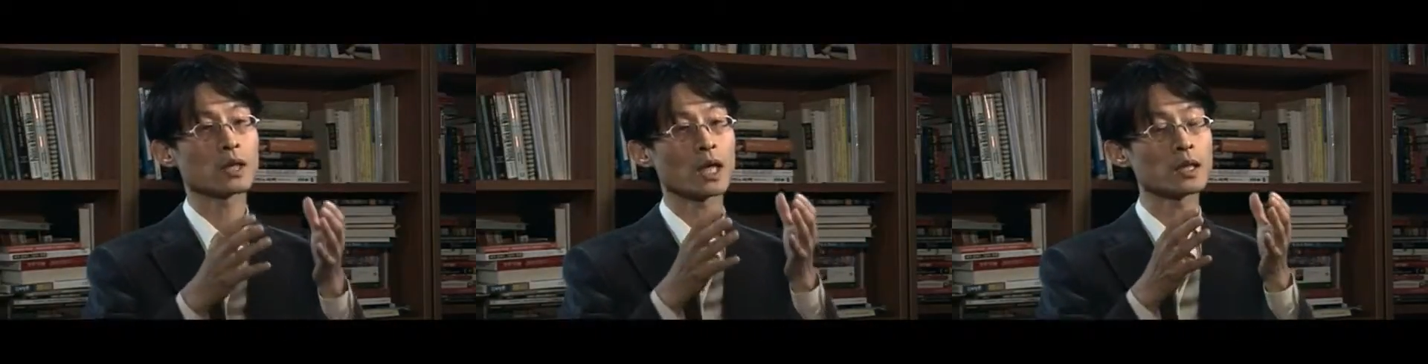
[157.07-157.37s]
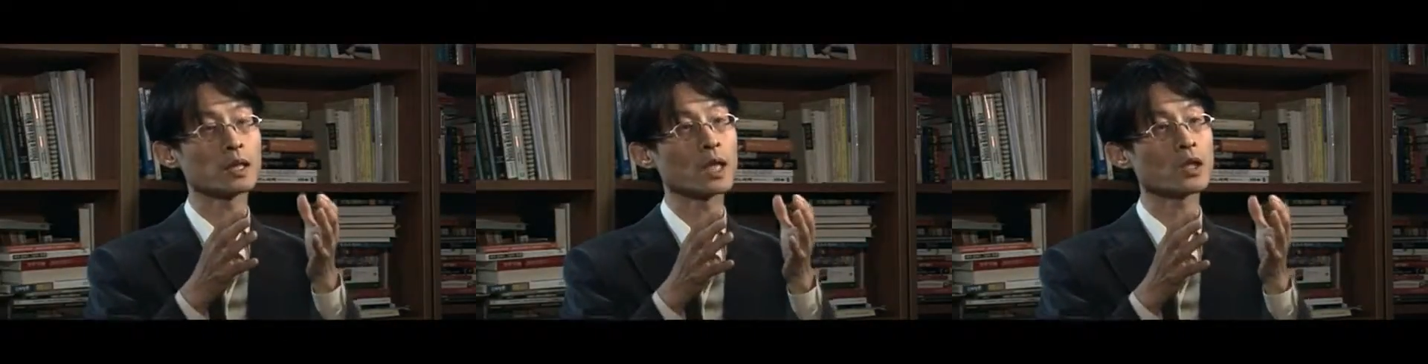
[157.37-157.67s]

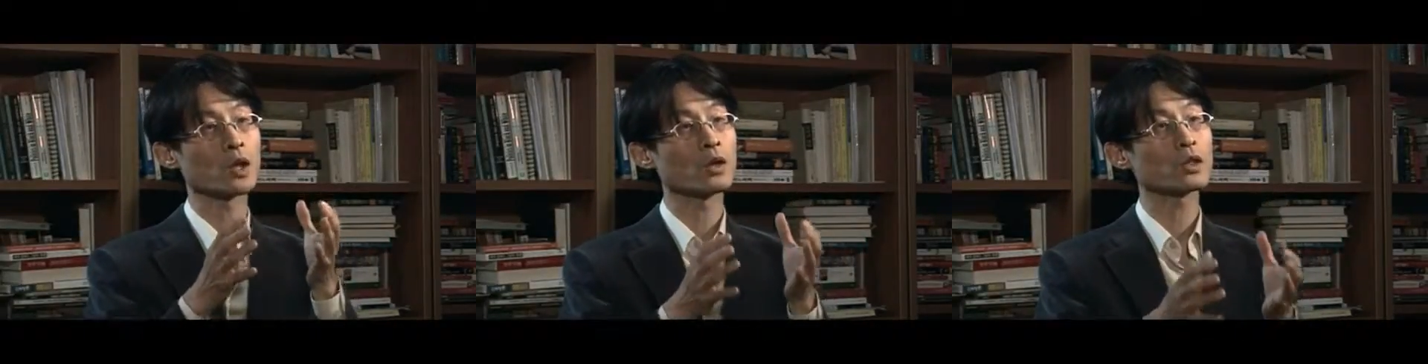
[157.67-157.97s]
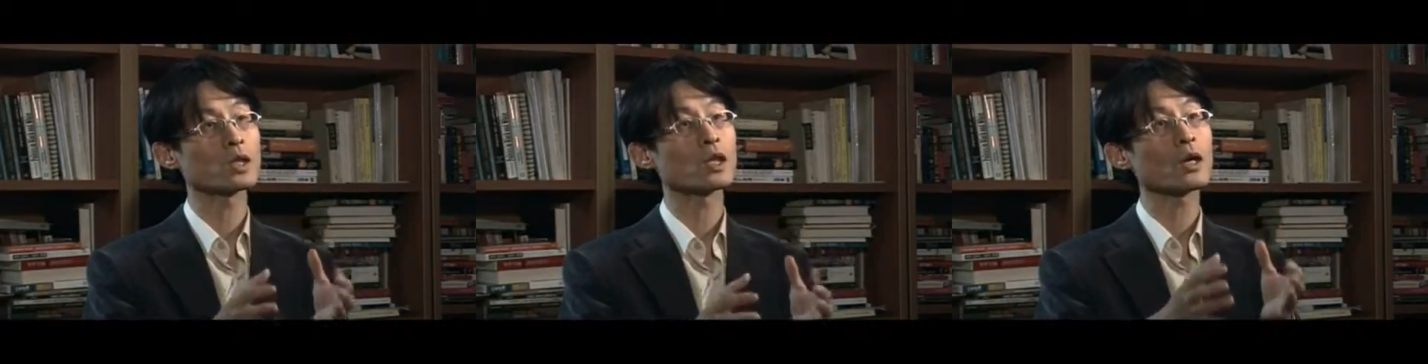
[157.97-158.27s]
자신의
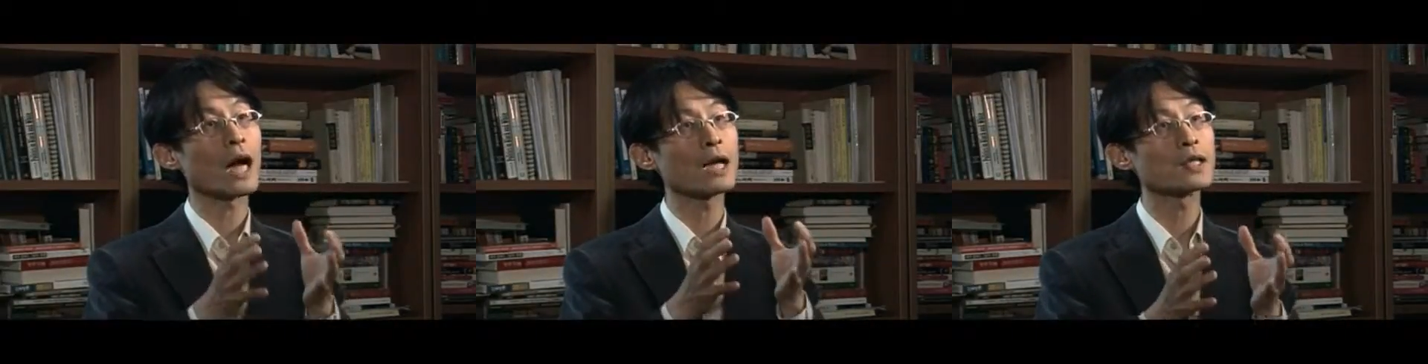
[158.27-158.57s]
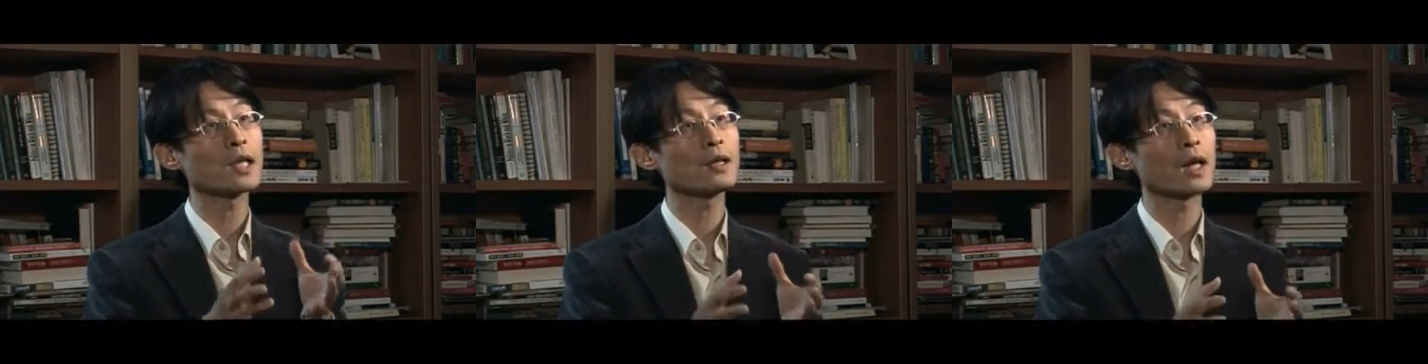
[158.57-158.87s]
정치적
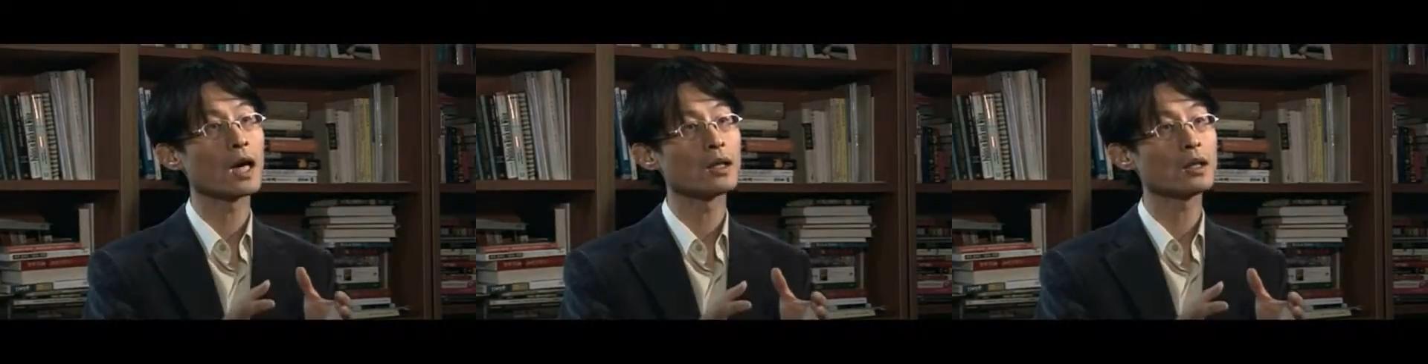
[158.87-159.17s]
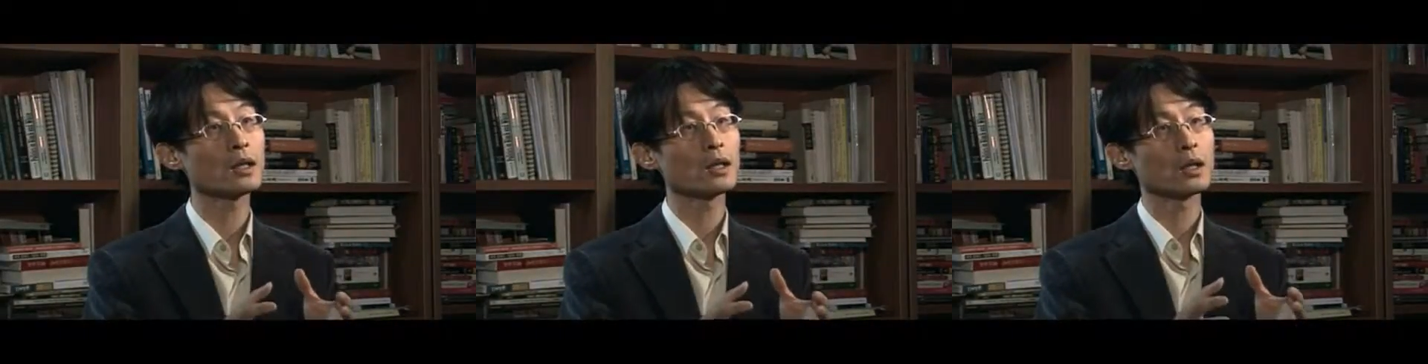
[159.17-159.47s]

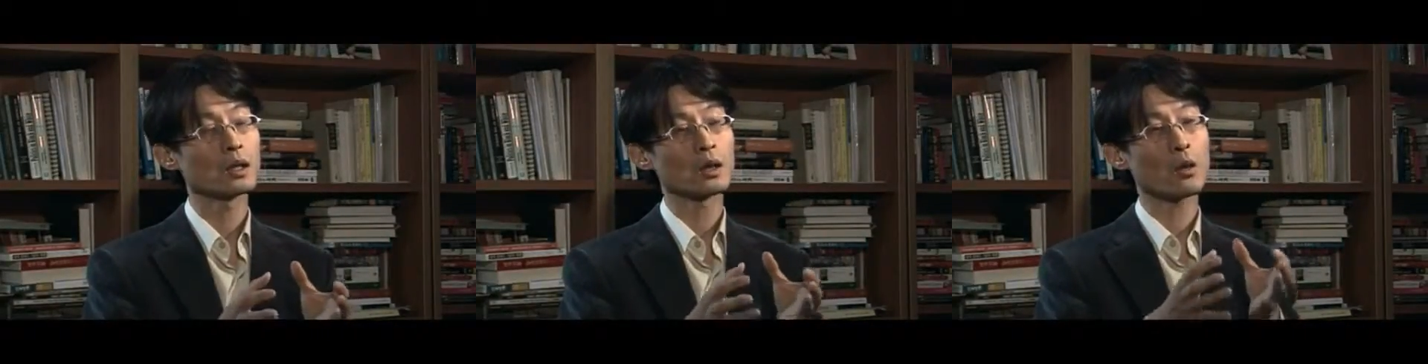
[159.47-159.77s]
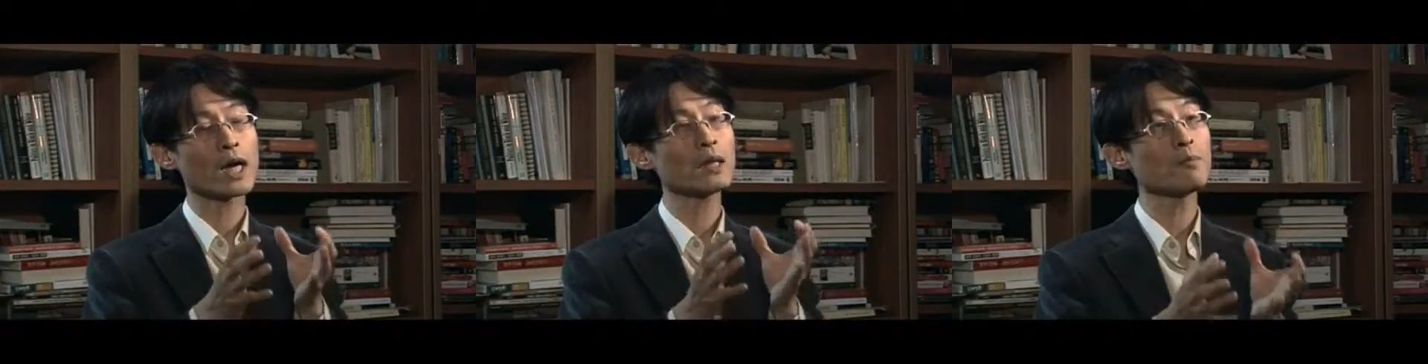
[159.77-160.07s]
아젠다를
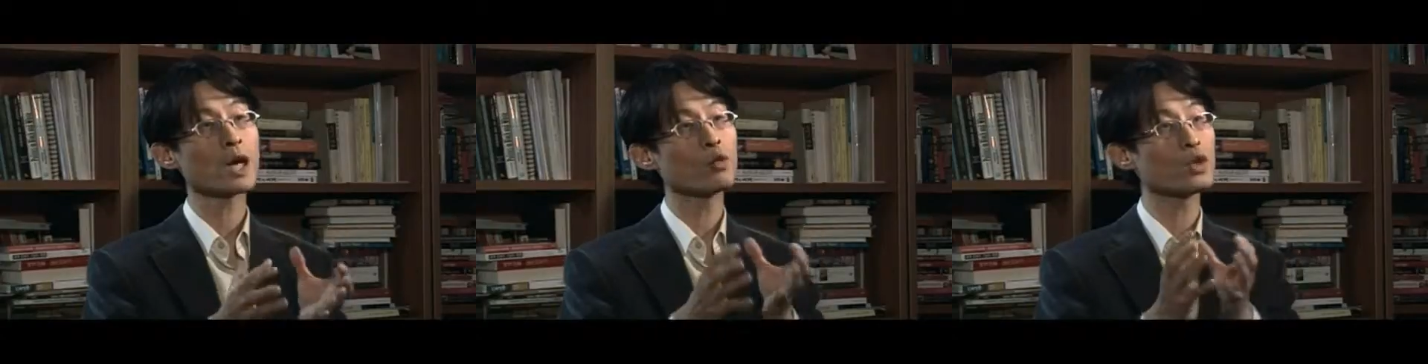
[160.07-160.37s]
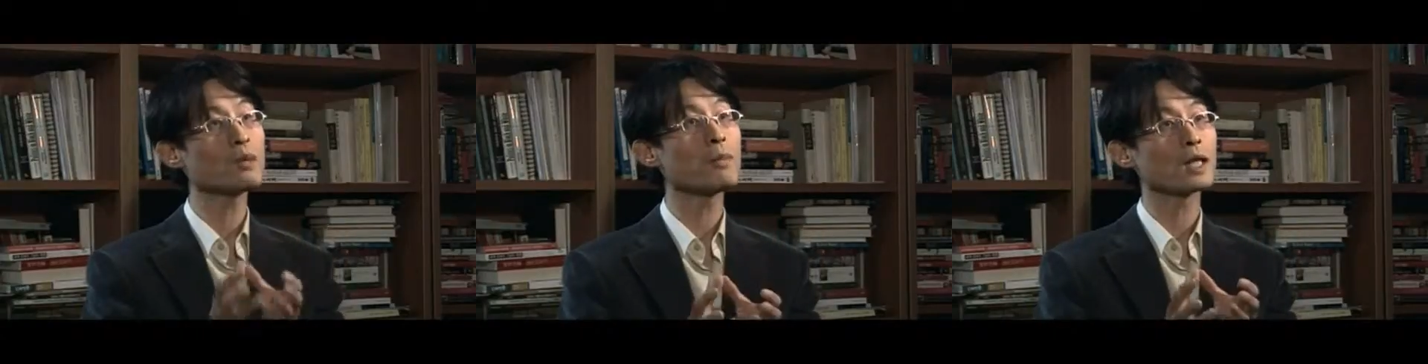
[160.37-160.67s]

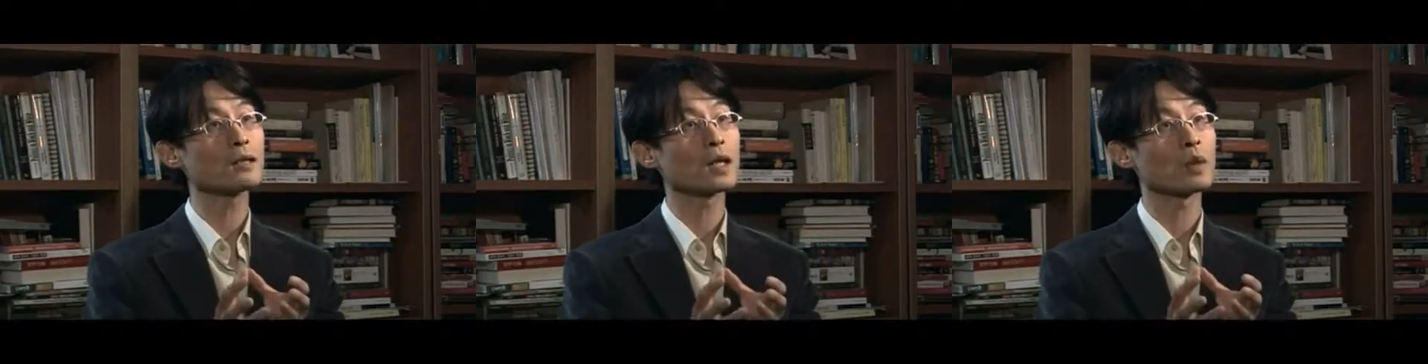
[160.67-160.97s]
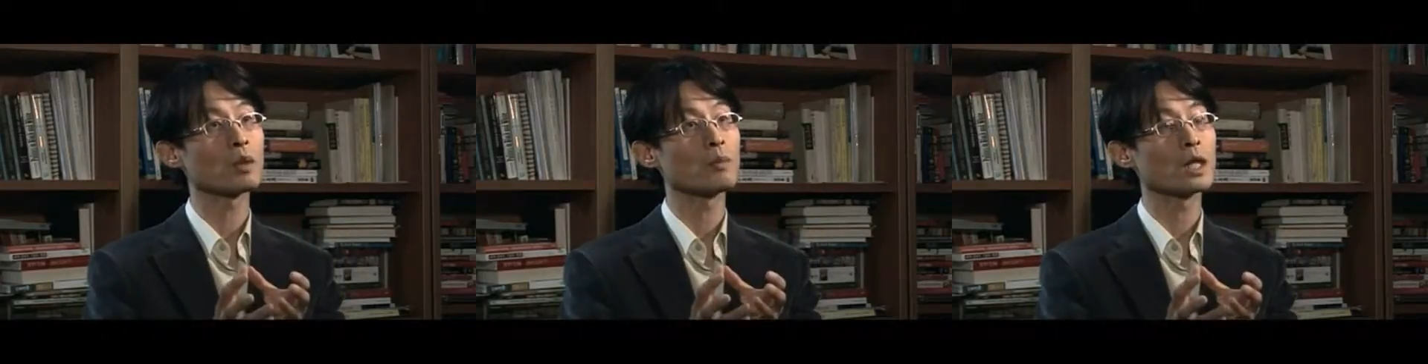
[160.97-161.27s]
확인받고 위임받은
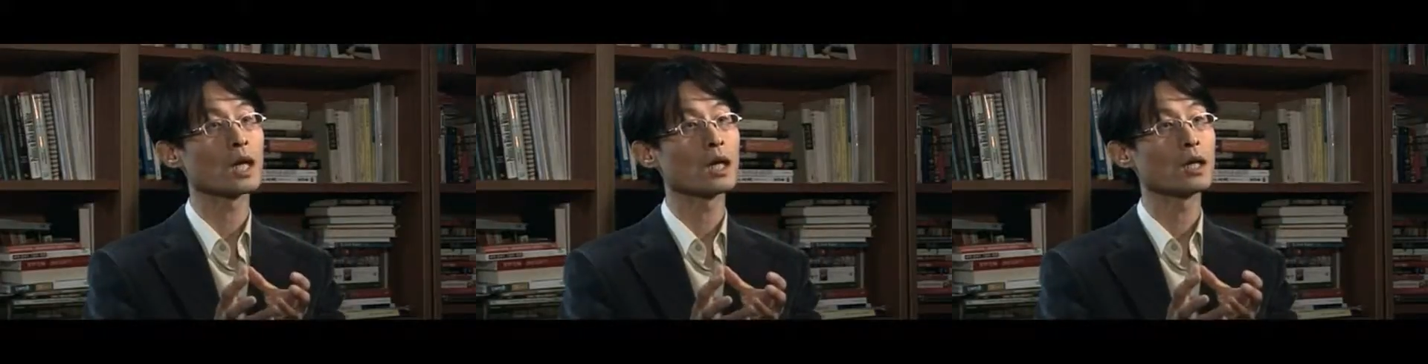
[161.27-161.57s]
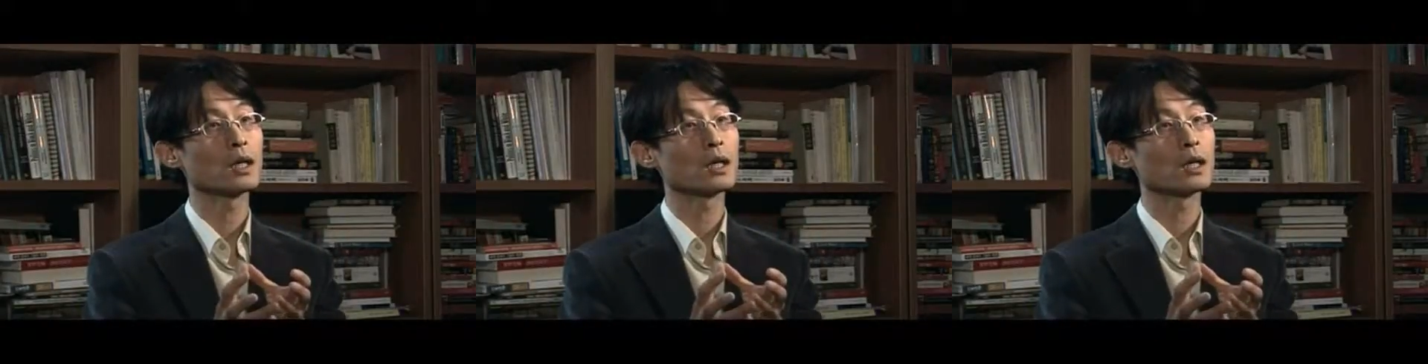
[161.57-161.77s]
사람입니다.